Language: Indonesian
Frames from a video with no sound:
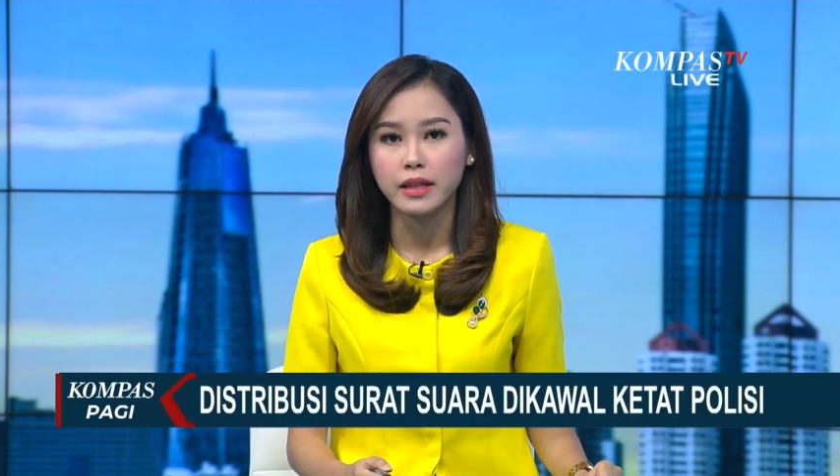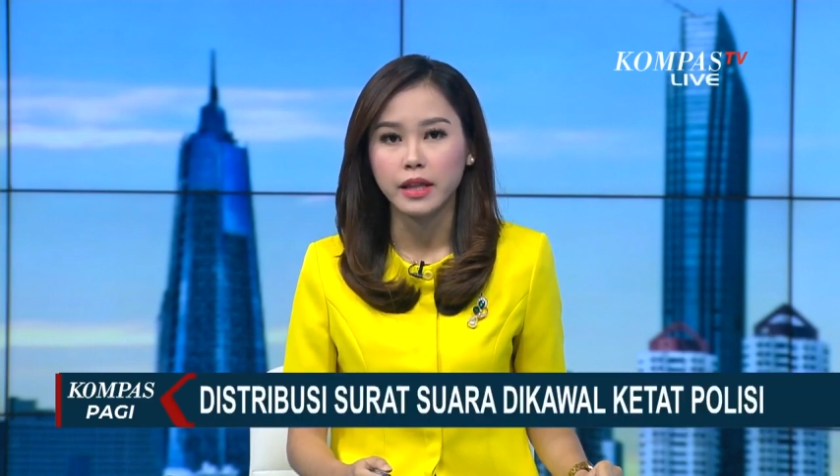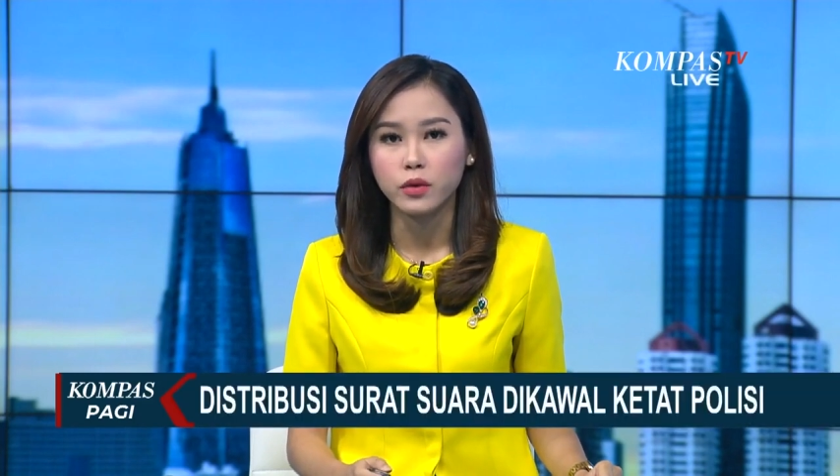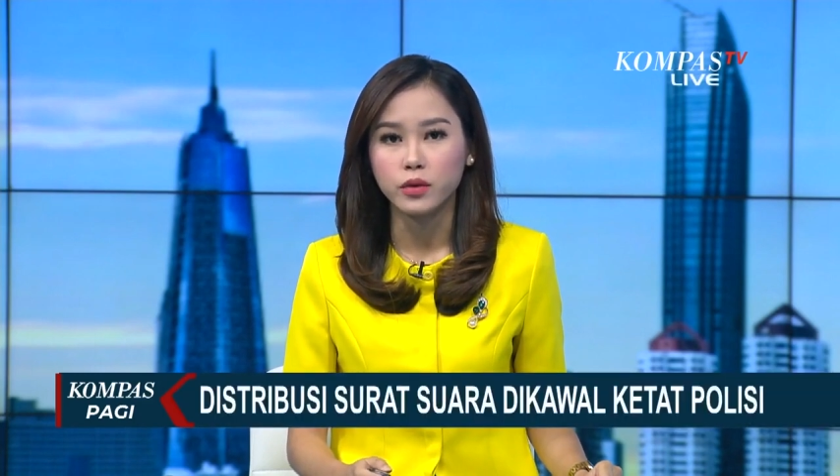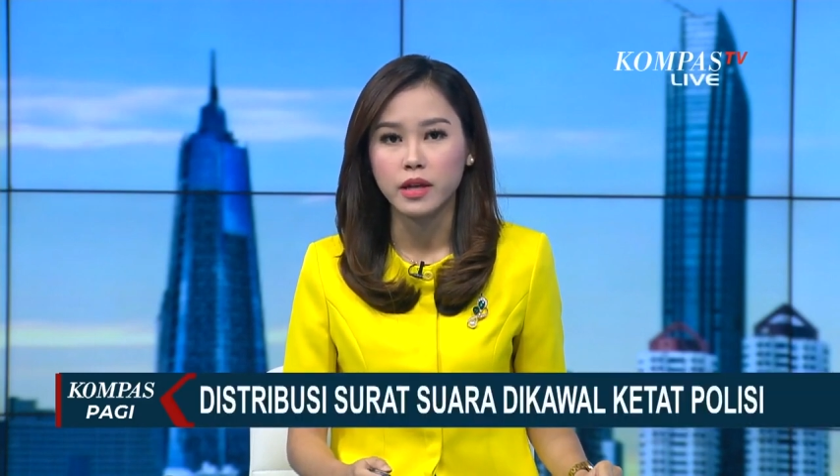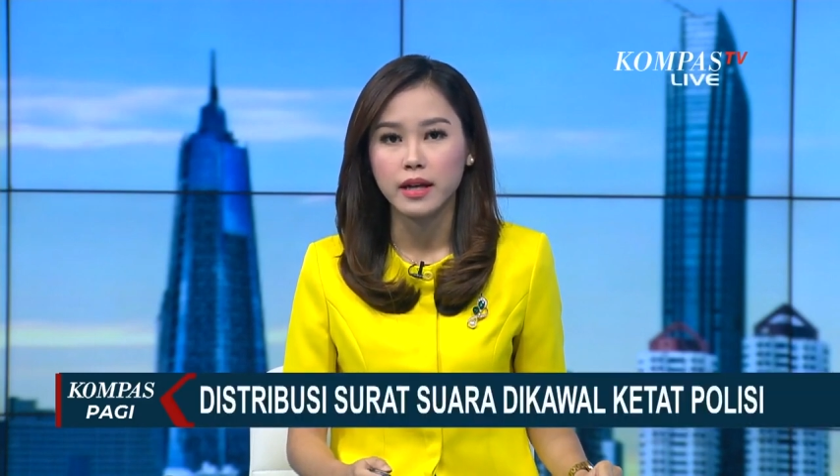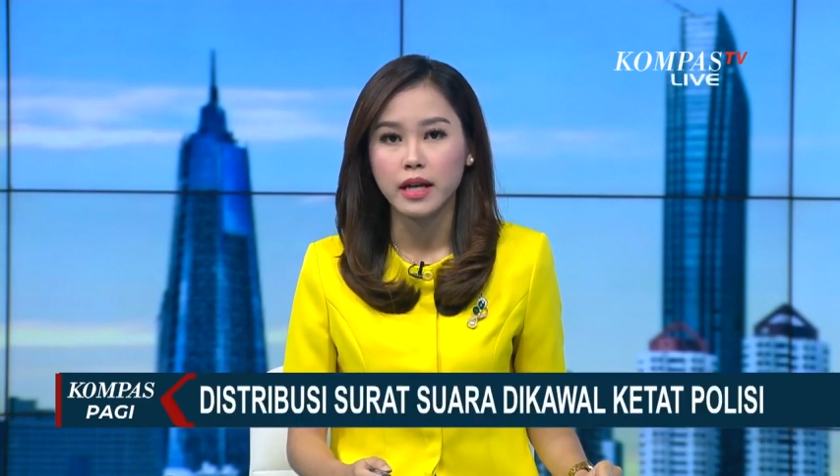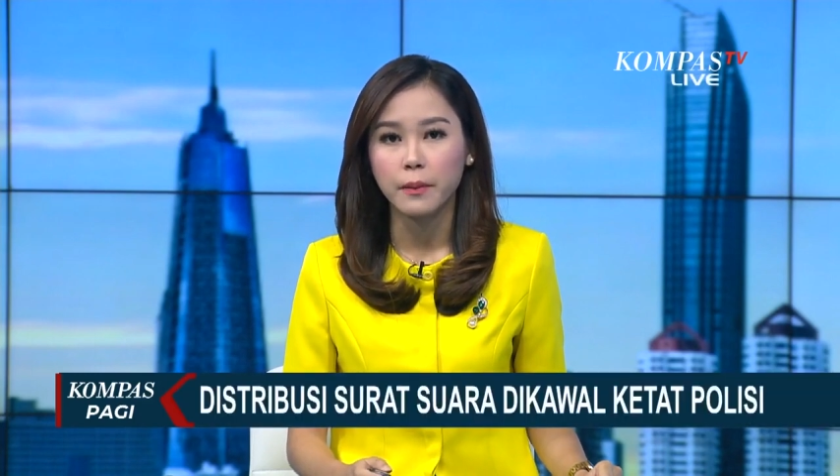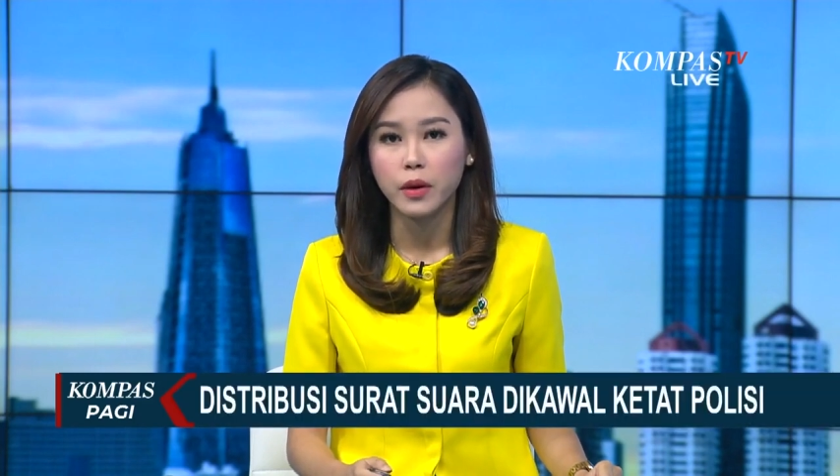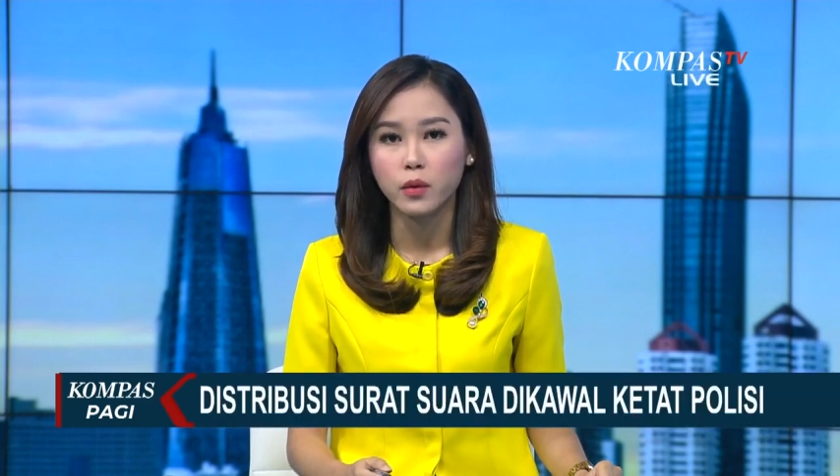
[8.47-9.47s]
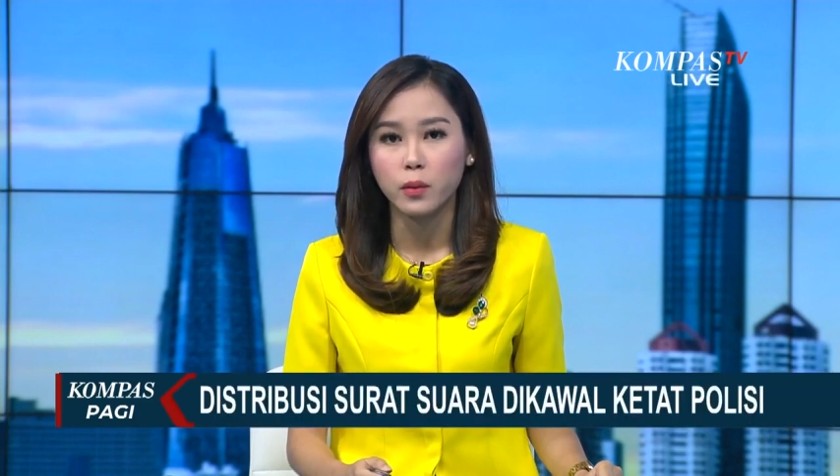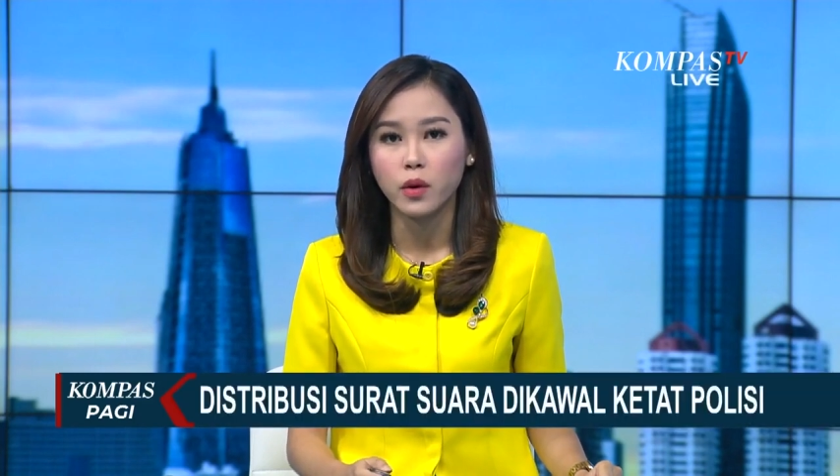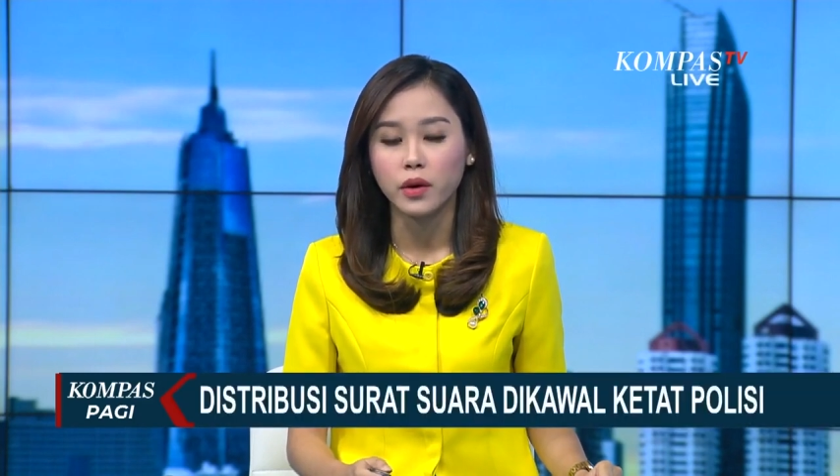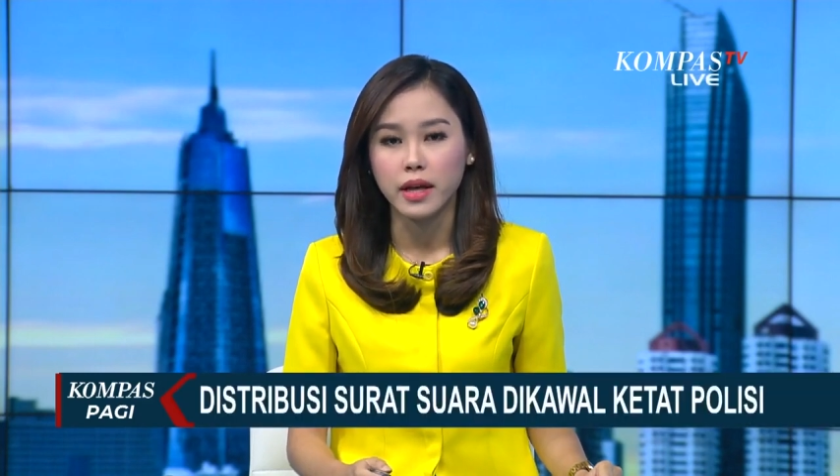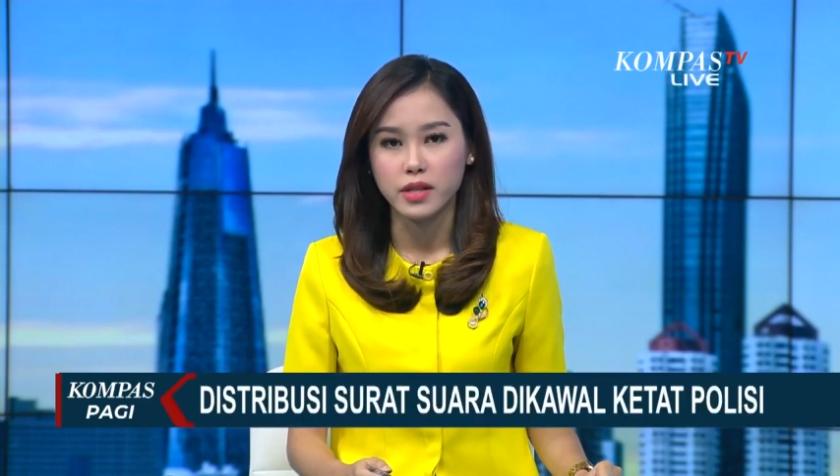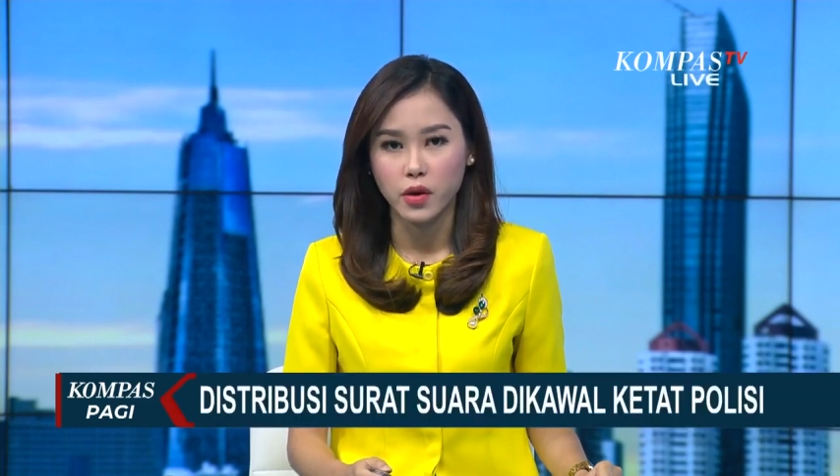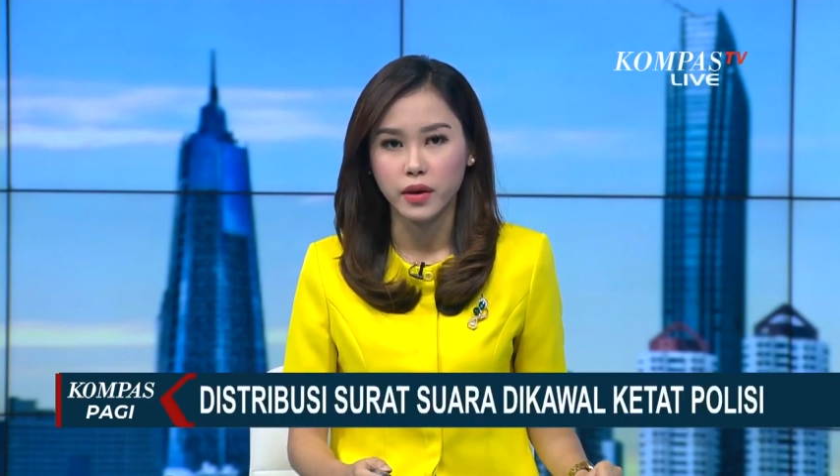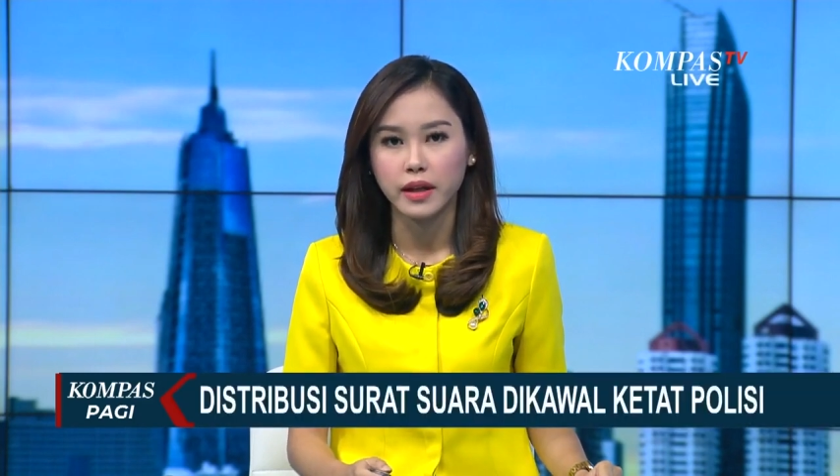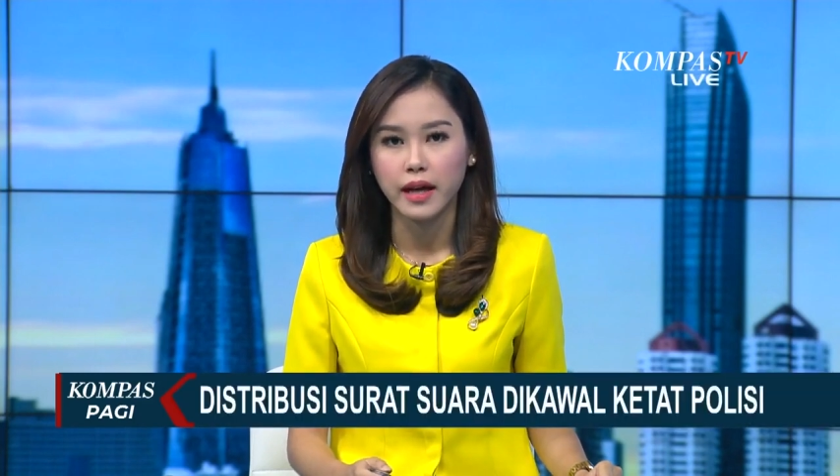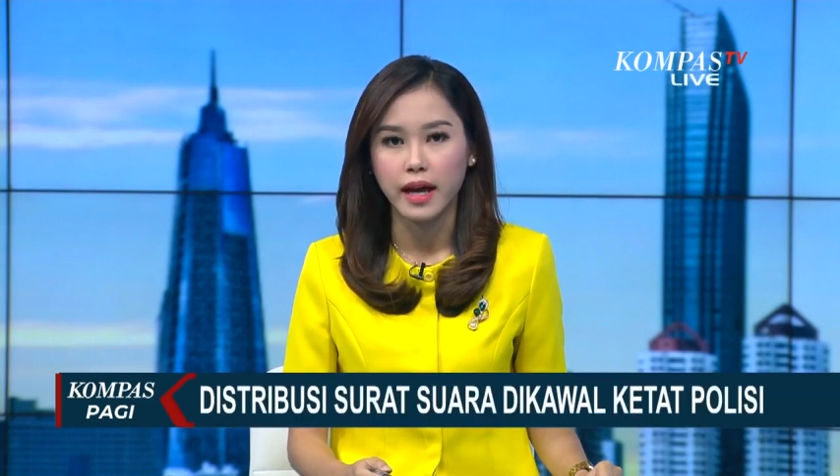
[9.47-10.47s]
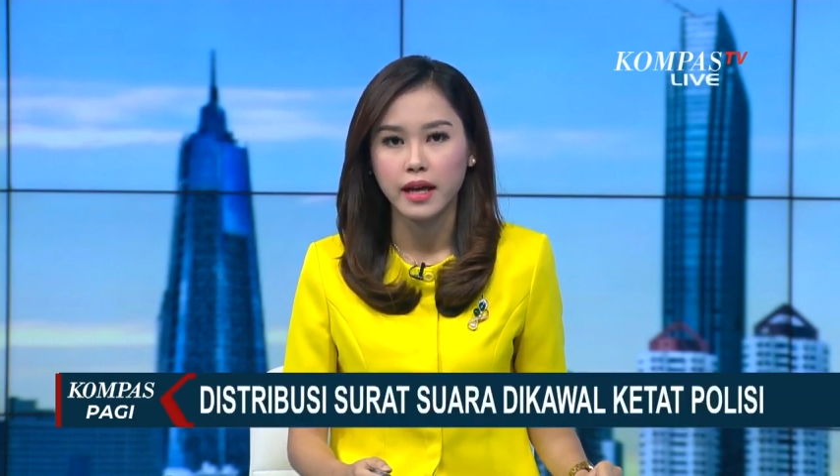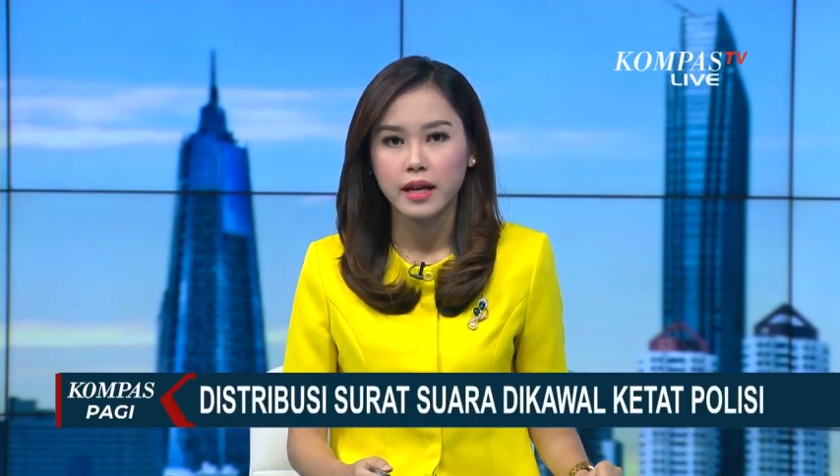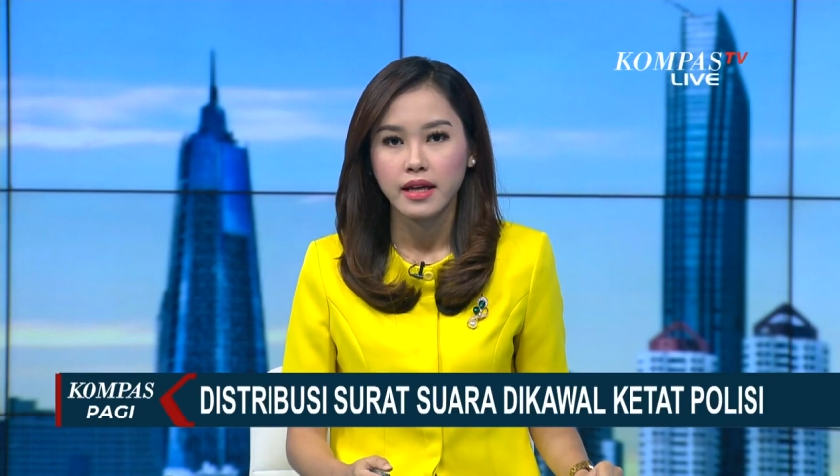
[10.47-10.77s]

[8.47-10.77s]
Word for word: di gudang KPU Blora, Jawa Tengah.